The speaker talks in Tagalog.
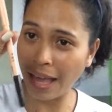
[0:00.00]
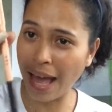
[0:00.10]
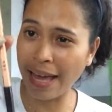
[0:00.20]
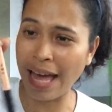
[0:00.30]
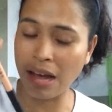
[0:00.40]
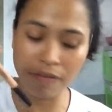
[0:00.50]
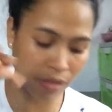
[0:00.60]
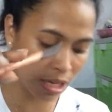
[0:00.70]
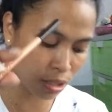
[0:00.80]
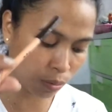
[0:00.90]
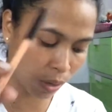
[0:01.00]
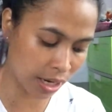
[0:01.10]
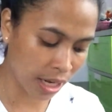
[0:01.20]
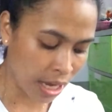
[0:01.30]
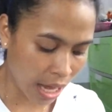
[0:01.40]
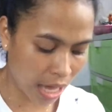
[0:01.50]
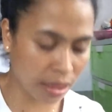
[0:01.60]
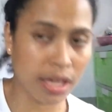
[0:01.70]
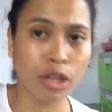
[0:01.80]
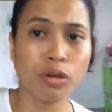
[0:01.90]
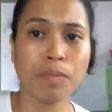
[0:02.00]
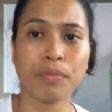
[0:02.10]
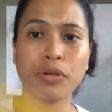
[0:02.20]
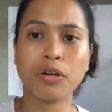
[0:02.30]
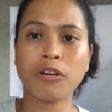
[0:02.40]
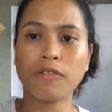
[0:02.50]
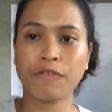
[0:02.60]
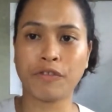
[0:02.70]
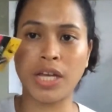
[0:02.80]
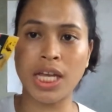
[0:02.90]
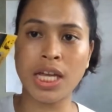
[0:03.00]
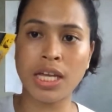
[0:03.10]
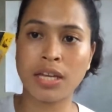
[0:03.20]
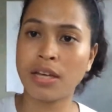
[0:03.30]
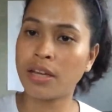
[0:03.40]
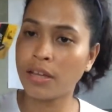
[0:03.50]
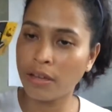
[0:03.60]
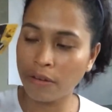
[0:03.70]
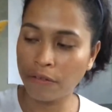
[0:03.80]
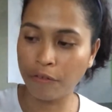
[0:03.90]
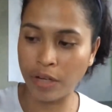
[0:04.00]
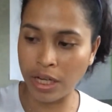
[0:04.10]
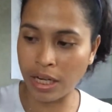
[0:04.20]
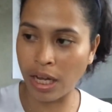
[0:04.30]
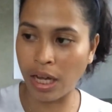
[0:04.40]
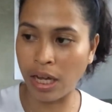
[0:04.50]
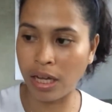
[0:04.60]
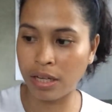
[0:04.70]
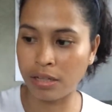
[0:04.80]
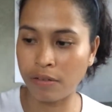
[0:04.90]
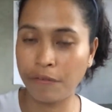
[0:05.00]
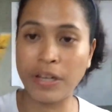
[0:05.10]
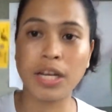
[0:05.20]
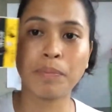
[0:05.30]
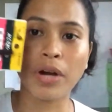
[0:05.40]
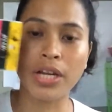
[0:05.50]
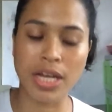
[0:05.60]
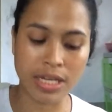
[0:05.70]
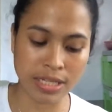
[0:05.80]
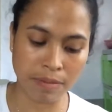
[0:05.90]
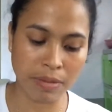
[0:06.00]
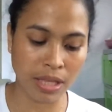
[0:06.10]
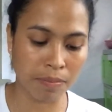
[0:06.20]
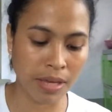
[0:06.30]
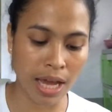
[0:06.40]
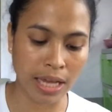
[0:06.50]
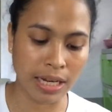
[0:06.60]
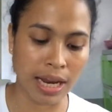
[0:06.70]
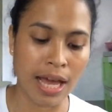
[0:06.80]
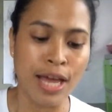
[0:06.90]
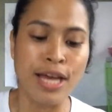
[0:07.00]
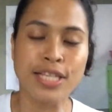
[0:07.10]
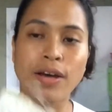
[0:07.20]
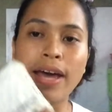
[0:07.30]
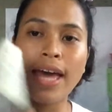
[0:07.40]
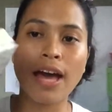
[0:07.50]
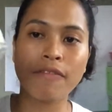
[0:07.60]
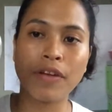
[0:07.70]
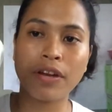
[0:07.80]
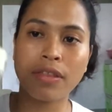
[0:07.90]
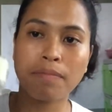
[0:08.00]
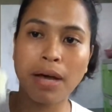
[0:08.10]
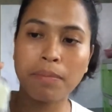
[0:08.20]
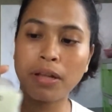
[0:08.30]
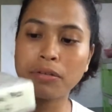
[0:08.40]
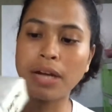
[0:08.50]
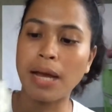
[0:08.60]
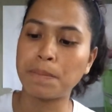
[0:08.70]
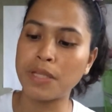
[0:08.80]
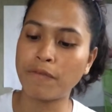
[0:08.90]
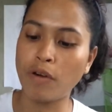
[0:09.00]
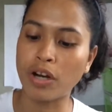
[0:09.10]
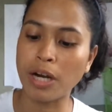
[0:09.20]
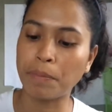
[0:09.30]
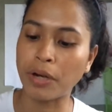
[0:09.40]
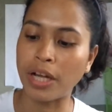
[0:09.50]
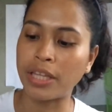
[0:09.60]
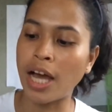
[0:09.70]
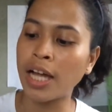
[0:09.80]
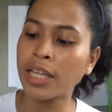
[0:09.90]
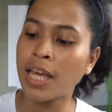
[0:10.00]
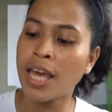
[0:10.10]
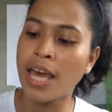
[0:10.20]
I have this one. I think ito po yung free free na free na products na binibigay nila. So I have here the bubble wrap Ofora product.